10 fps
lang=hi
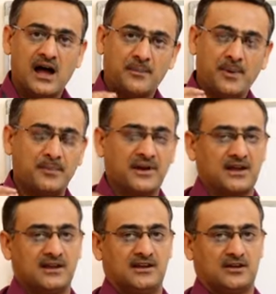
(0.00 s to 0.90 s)
आप अपने
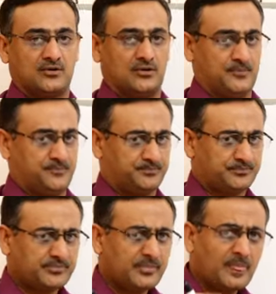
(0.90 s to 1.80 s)
क्लिनिक को
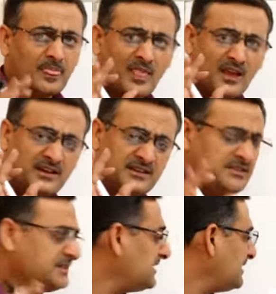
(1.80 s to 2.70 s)

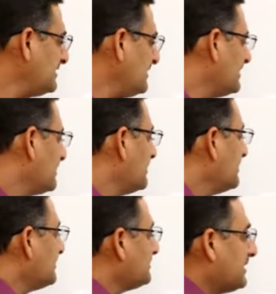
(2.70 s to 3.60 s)
इस तरीके से
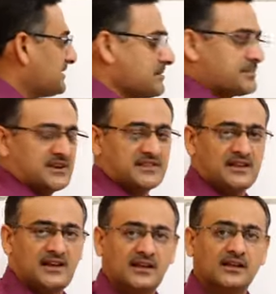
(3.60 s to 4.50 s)
सेटअप करते
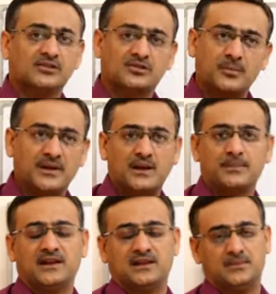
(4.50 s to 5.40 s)
हैं तो मेरा
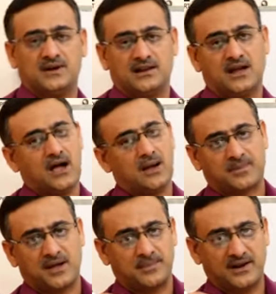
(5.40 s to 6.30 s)
अपना ये मानना
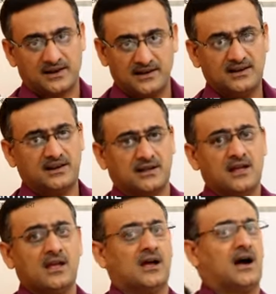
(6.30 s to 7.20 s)
आपका अपना क्लिनिक
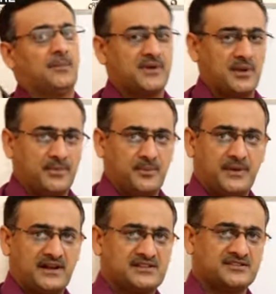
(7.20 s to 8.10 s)
आपकी अपनी
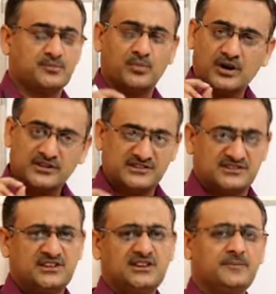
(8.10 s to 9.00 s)
प्रैक्टिस बहुत
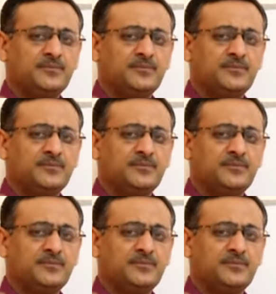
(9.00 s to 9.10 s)
अच्छी